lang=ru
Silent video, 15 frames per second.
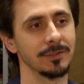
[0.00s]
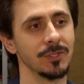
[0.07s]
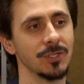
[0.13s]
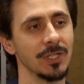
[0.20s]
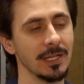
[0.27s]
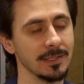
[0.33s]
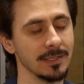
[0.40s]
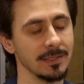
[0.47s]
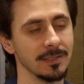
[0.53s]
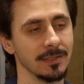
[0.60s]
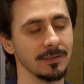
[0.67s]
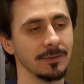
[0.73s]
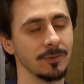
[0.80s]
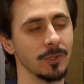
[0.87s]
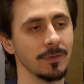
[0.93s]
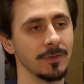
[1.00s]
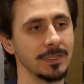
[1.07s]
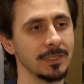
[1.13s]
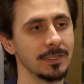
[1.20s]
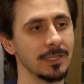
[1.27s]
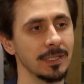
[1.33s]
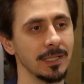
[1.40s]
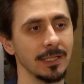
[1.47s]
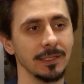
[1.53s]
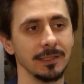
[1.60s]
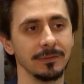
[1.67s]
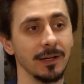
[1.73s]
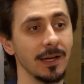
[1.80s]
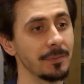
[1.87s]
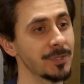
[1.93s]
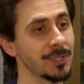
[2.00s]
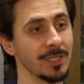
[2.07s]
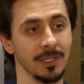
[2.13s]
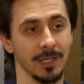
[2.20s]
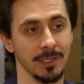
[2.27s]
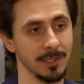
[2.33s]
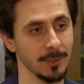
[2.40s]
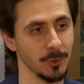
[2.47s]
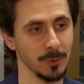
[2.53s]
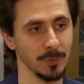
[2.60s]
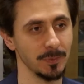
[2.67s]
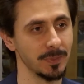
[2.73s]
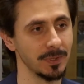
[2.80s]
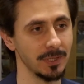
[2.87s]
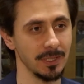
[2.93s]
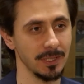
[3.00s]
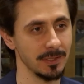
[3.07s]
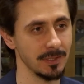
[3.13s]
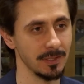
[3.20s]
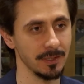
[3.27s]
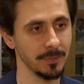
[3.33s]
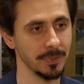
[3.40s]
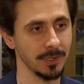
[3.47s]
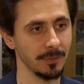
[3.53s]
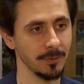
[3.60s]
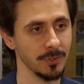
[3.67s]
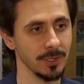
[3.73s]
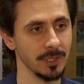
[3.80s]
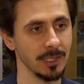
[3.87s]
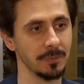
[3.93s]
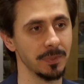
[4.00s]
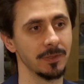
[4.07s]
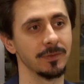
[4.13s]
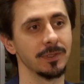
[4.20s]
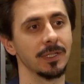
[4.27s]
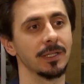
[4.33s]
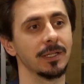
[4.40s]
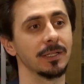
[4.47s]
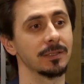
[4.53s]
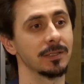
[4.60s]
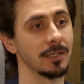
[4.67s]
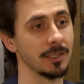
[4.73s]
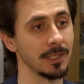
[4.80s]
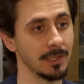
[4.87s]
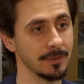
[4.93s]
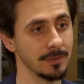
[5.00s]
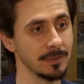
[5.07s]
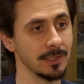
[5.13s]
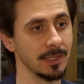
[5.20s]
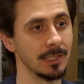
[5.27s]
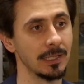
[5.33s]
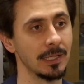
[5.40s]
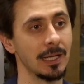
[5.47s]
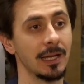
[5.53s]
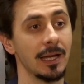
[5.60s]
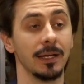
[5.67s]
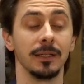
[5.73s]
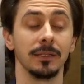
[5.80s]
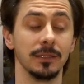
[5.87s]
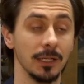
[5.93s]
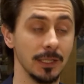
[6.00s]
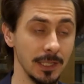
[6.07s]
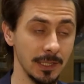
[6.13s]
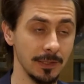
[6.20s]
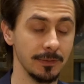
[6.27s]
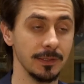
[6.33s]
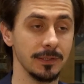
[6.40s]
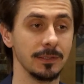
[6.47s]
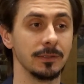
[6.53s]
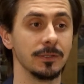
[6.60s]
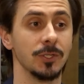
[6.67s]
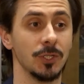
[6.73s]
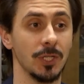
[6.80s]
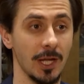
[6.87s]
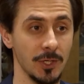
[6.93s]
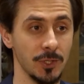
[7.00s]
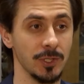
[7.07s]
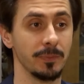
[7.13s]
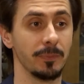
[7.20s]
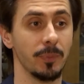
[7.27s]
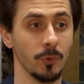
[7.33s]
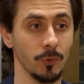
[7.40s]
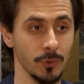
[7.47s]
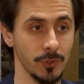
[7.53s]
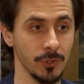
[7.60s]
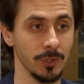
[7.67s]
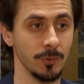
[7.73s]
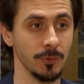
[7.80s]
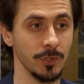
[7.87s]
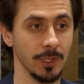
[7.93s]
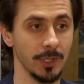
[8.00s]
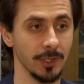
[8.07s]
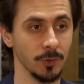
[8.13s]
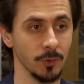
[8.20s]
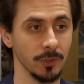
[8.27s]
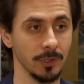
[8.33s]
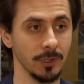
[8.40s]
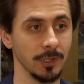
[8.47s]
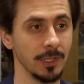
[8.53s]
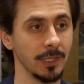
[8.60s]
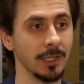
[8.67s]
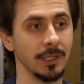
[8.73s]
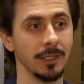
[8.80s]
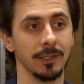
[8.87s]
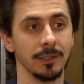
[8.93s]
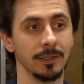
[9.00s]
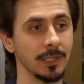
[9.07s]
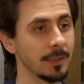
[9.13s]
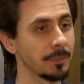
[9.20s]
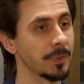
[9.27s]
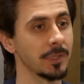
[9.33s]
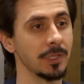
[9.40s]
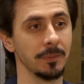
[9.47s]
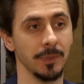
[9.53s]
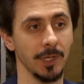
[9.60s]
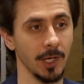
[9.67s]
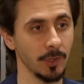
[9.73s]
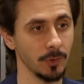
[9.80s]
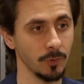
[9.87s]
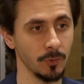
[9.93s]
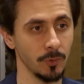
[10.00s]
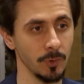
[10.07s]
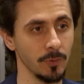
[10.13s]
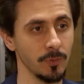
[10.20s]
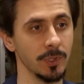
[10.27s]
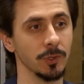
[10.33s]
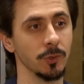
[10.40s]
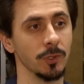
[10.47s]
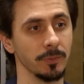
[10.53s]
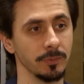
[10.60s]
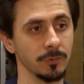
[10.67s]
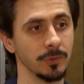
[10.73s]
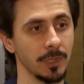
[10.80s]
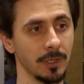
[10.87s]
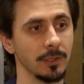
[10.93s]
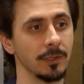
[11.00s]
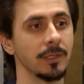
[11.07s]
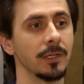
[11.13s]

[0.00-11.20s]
Часть э, руководителей, они вообще не хотят, чтобы были лидеры, потому что они привыкли контролировать. А контролировать чаще, проще людей, которые не поднимают голову, которые, ну как,